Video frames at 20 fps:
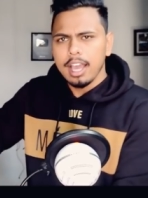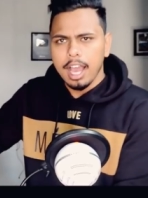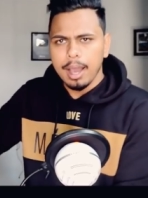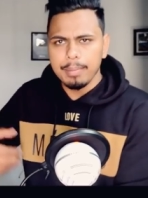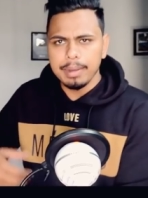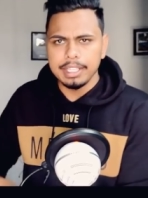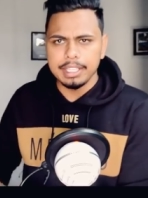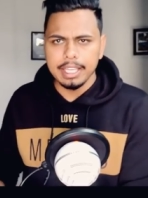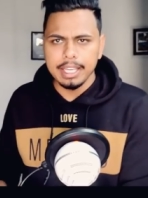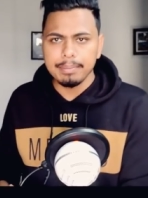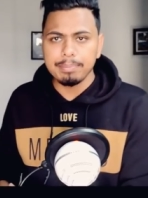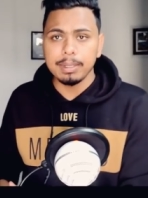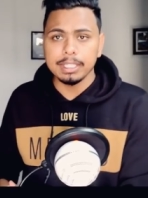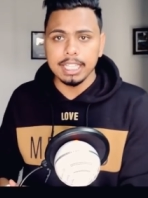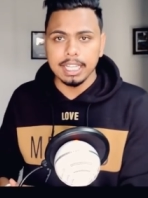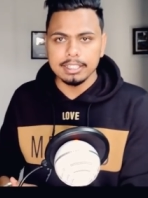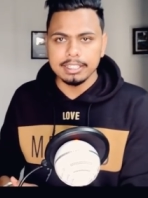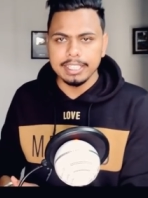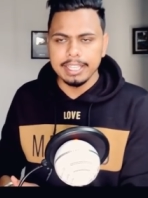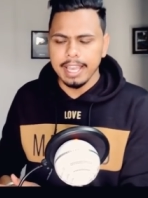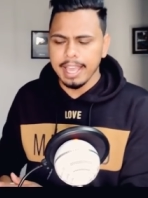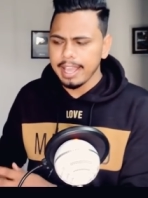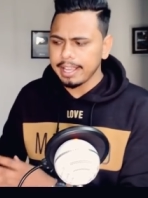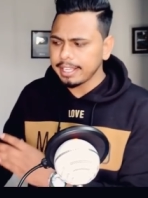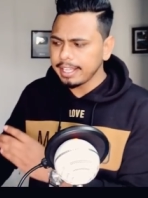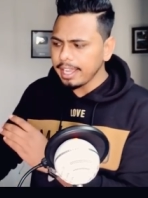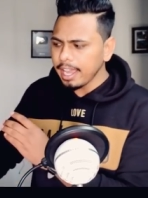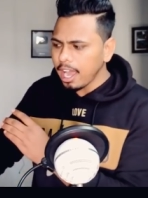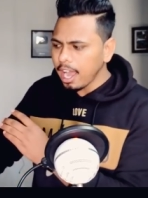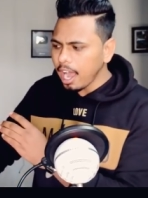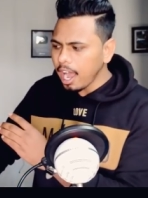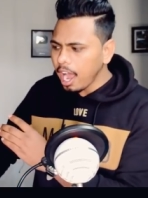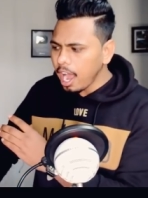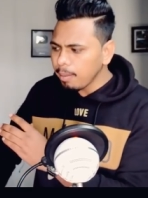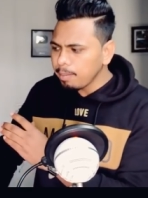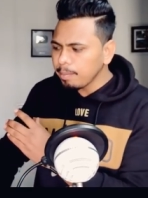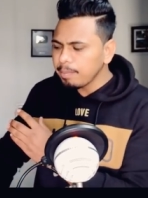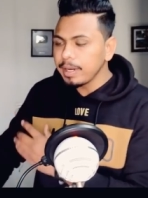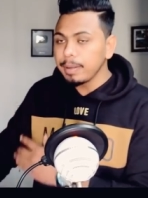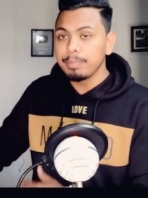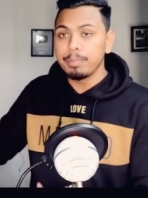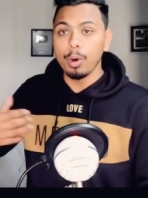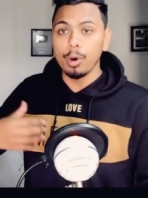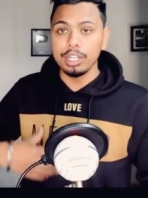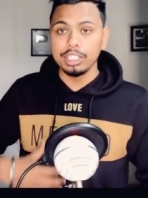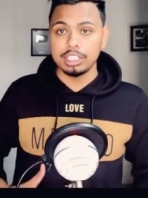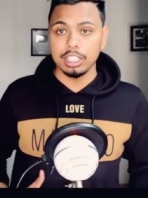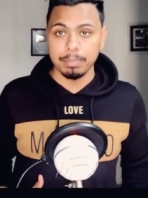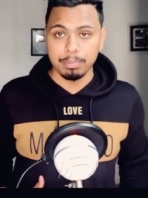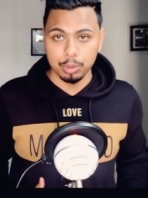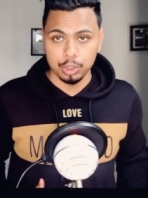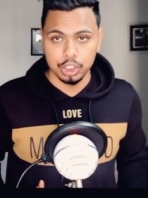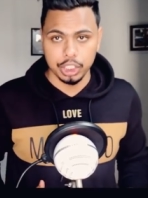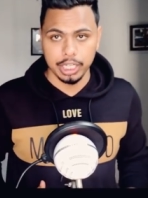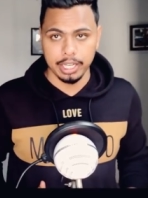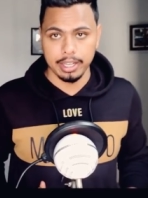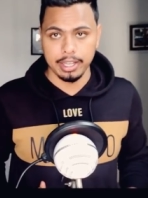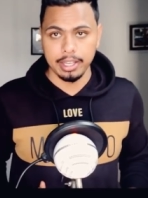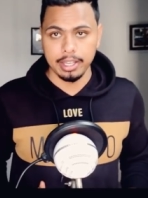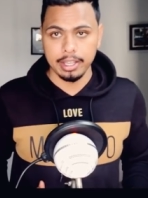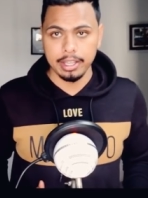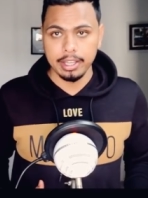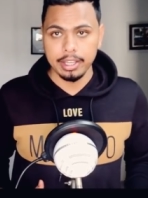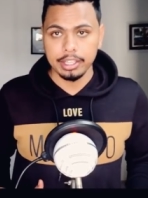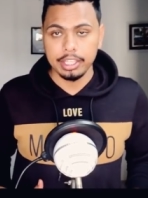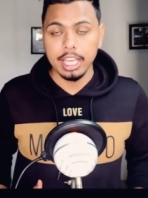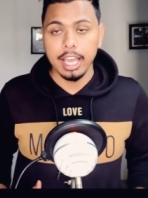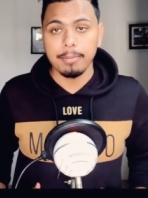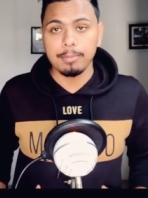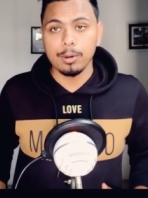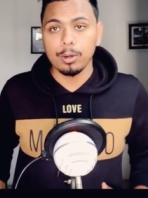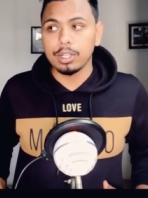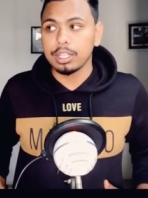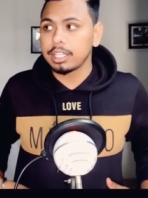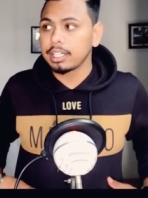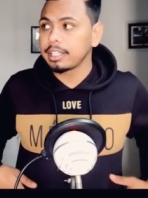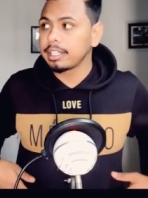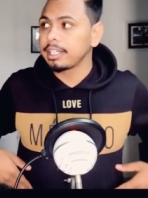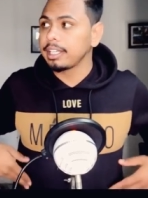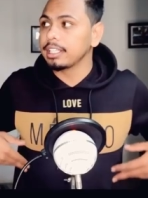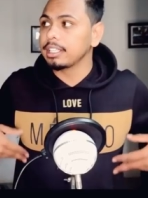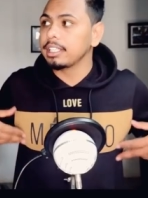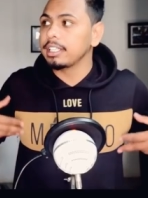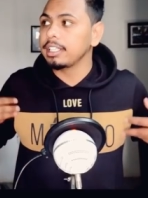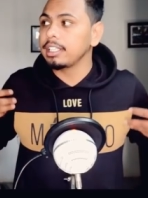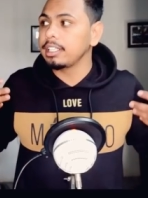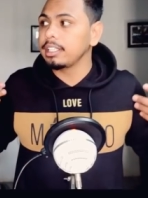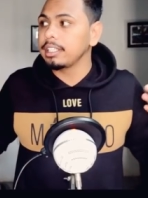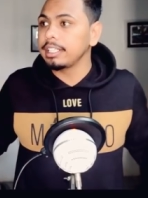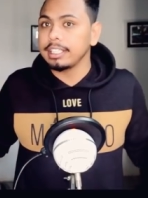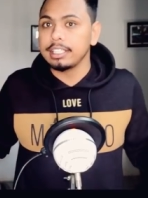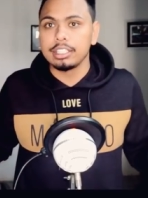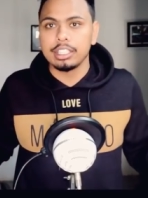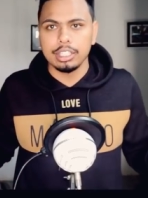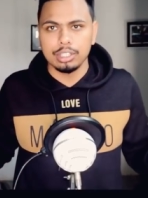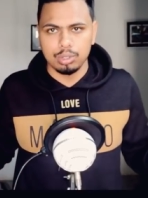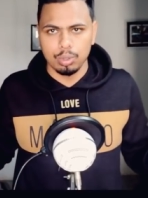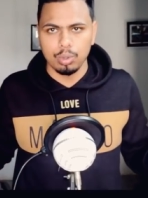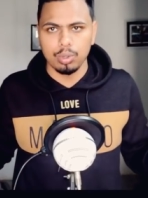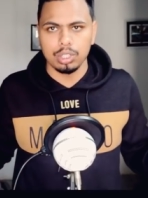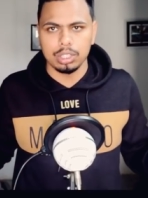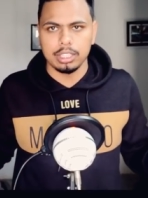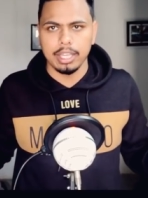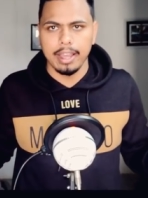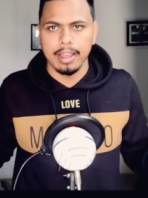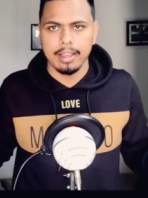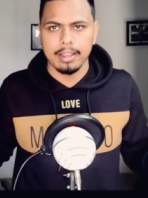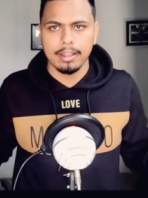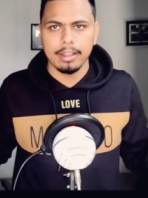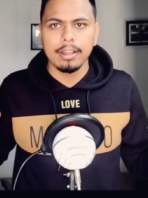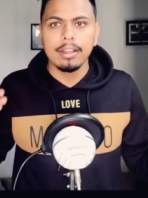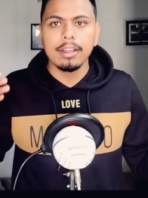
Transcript: हमें यह बताती है कि आप अपनी बॉडी से पूछिए कि आपको कितनी नींद की जरूरत है